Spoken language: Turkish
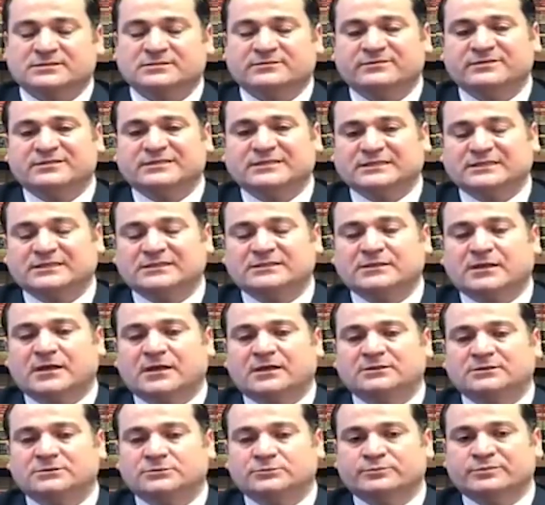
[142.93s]
vizenin
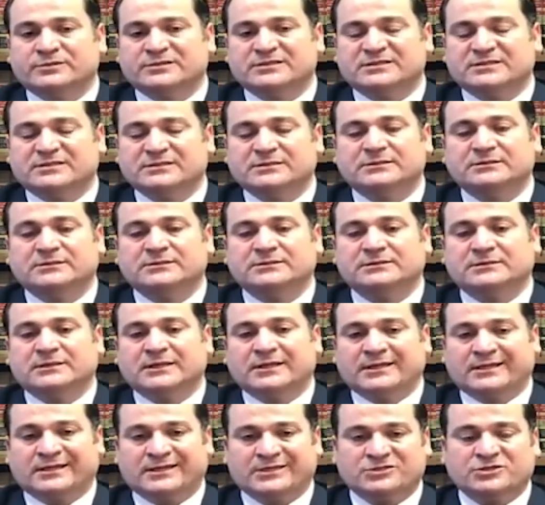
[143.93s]
alınması
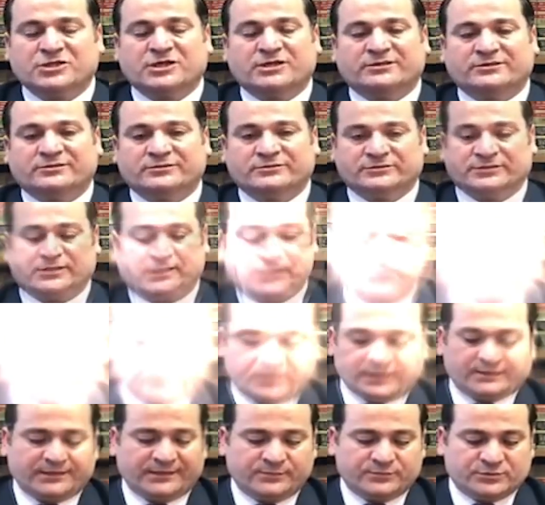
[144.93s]
gerekecektir deyip
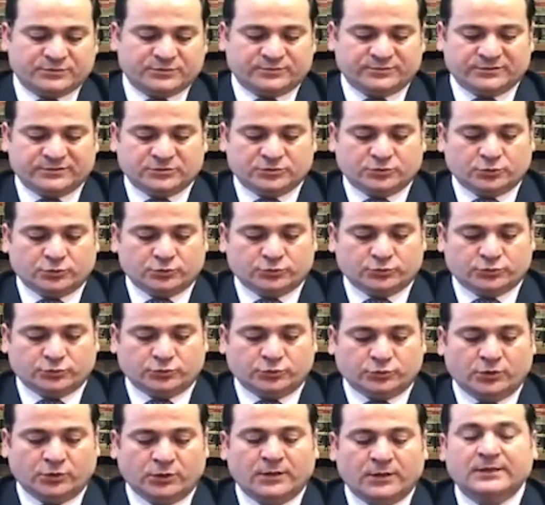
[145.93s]
takipçimizin
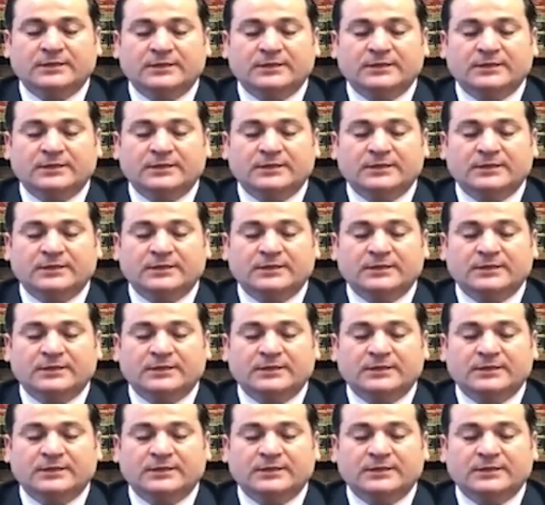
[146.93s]
sorusunu